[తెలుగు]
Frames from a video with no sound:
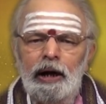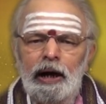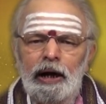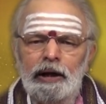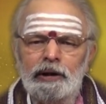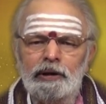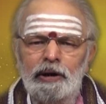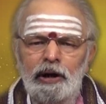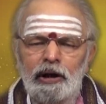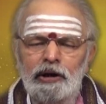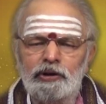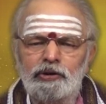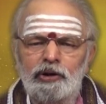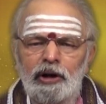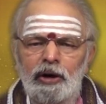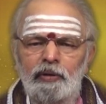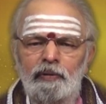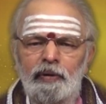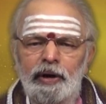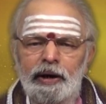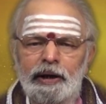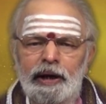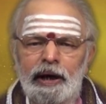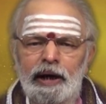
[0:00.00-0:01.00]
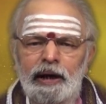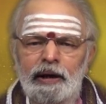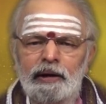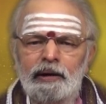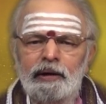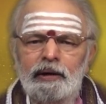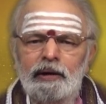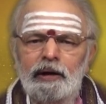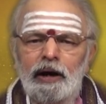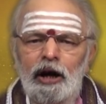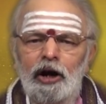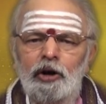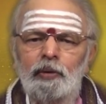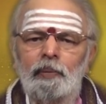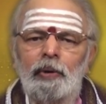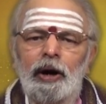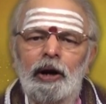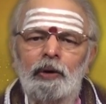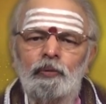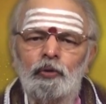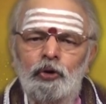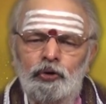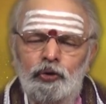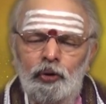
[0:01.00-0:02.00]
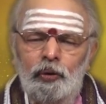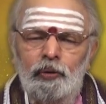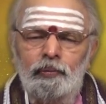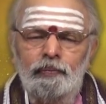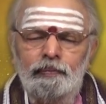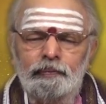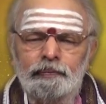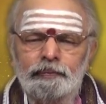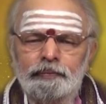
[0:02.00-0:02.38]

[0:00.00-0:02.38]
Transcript: ఆంజనేయ స్వామి వారికి హనుమాన్ ఒత్తులు